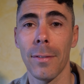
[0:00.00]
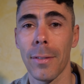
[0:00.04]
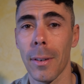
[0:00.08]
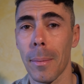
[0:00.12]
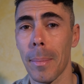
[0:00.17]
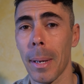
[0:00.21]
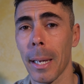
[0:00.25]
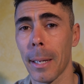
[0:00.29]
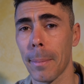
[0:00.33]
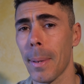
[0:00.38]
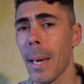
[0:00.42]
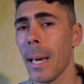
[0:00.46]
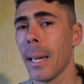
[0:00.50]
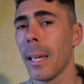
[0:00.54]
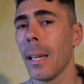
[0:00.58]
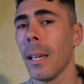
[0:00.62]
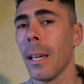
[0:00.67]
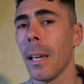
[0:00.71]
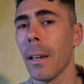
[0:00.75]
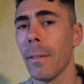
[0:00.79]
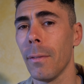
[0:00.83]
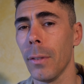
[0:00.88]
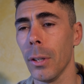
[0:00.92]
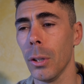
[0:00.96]
fa
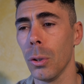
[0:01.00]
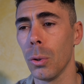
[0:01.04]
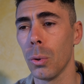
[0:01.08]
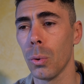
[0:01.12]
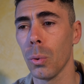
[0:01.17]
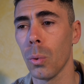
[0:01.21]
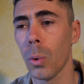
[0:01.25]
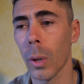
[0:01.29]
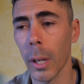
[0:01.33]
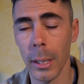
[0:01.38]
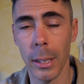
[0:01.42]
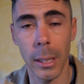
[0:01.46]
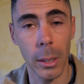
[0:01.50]
bikepacking, avventura,